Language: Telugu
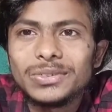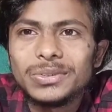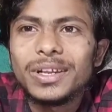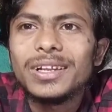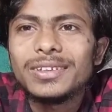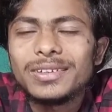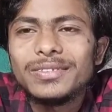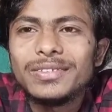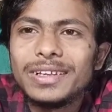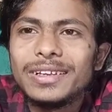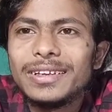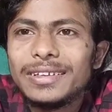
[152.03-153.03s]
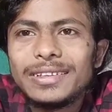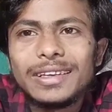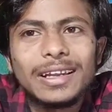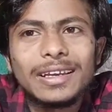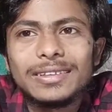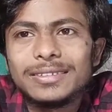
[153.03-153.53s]
చూడాలి సో వీళ్ళు
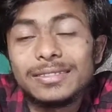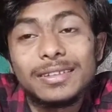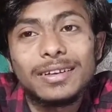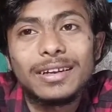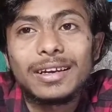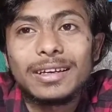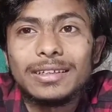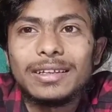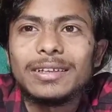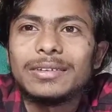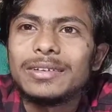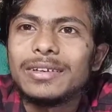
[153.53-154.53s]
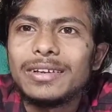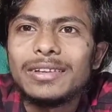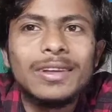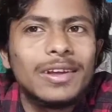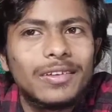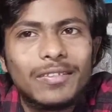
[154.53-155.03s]
ఎందుకు ఇలా చేస్తున్నారు నాకు అయితే అర్థం
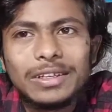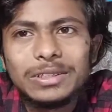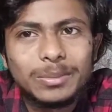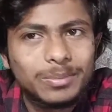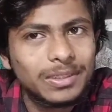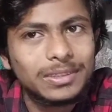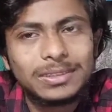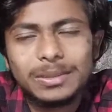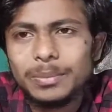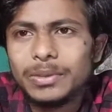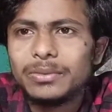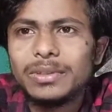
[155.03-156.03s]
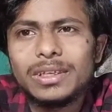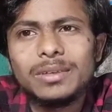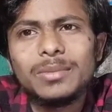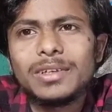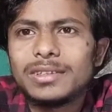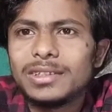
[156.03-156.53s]
కావట్లేదు వాళ్ళు చెప్పినా చెప్పకుండా
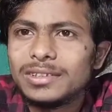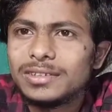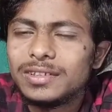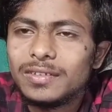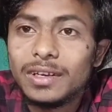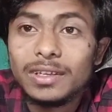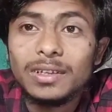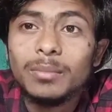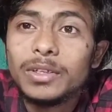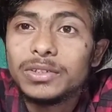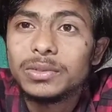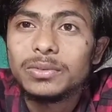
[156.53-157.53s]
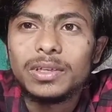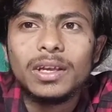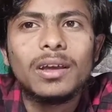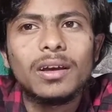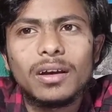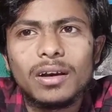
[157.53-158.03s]
మనం నచ్చితే వాడతాం నచ్చకుంటే